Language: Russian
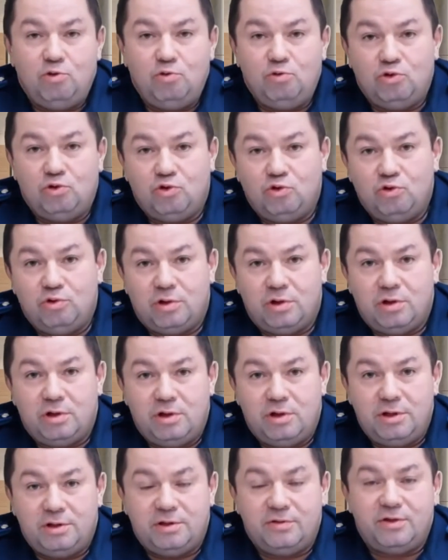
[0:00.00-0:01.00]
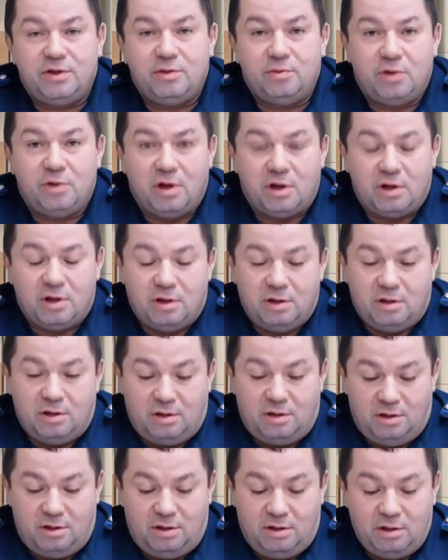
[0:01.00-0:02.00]
Я думаю, что это не совсем так.
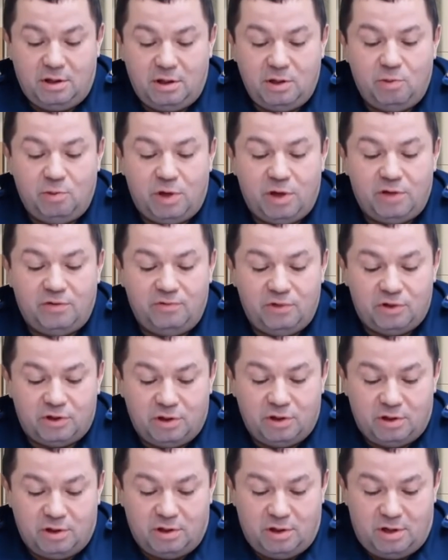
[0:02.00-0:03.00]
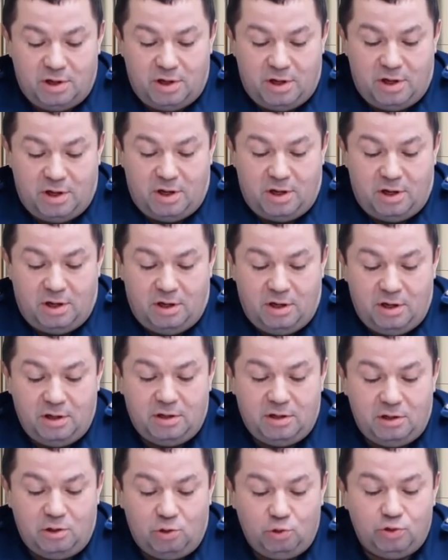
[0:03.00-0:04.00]
Надо брать выше.
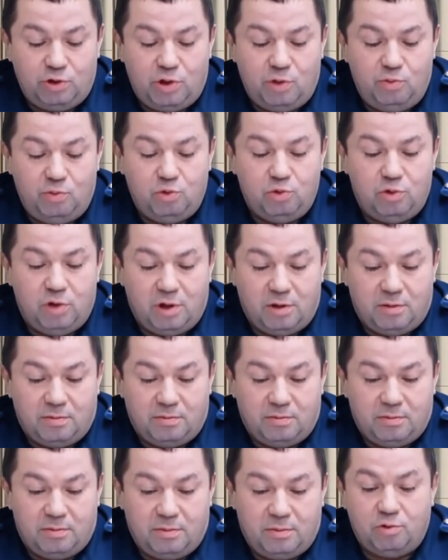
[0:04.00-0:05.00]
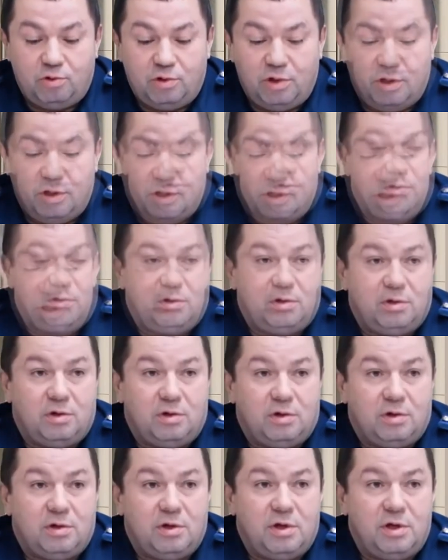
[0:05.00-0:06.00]
Это русский Будда. Несмотря на то,
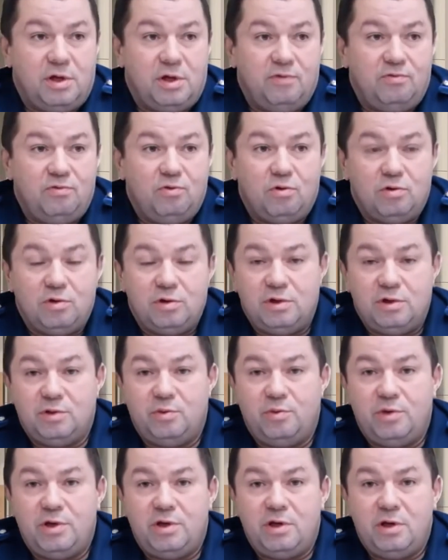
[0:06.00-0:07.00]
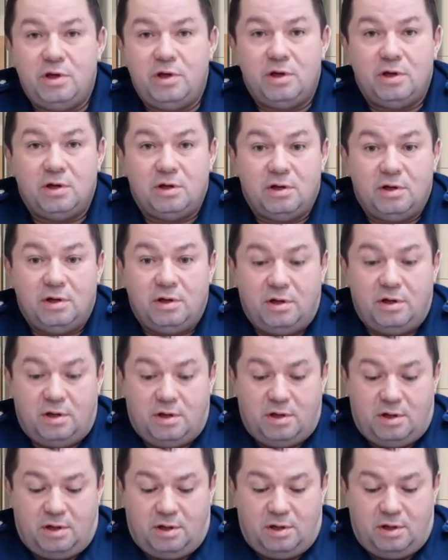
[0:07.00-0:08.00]
что э, его
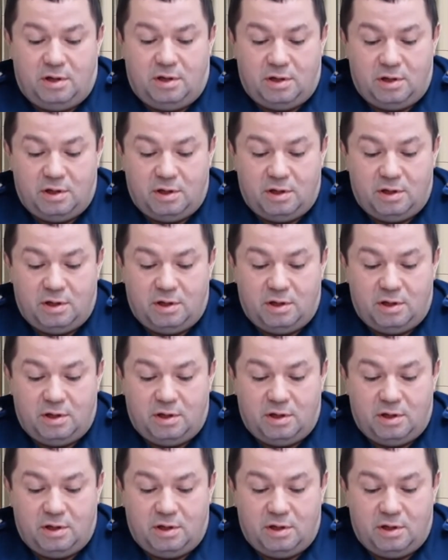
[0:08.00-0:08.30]
изобретения